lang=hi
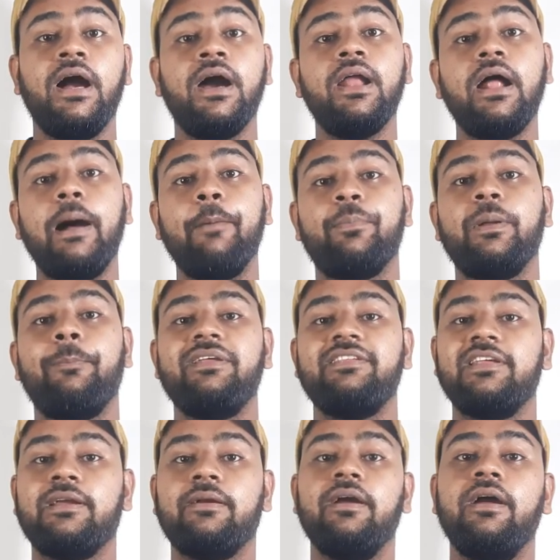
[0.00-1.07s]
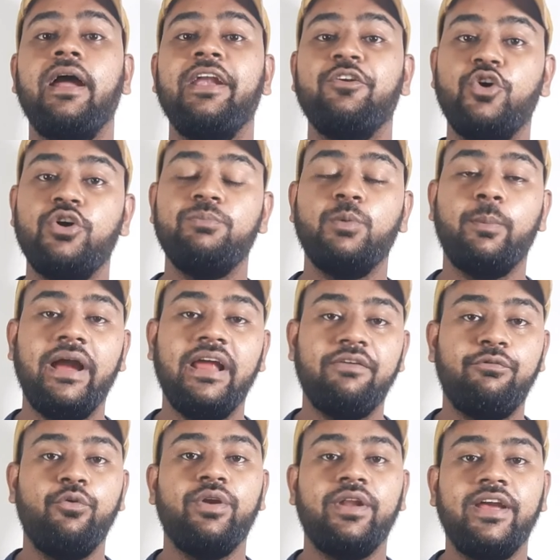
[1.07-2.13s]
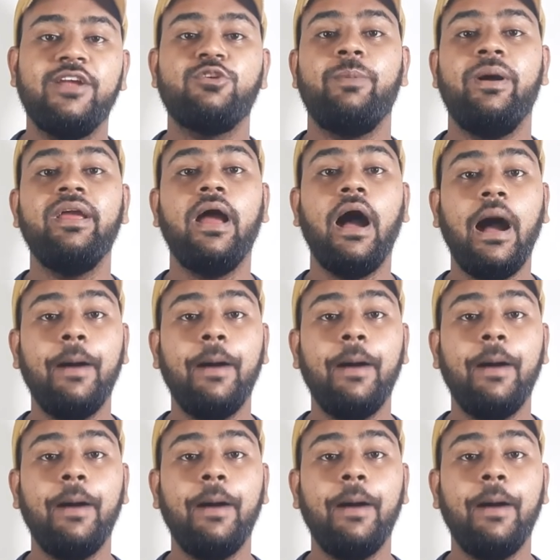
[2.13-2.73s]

अगर आपके पास एक एंड्रॉयड मोबाइल फ़ोन है तो भाई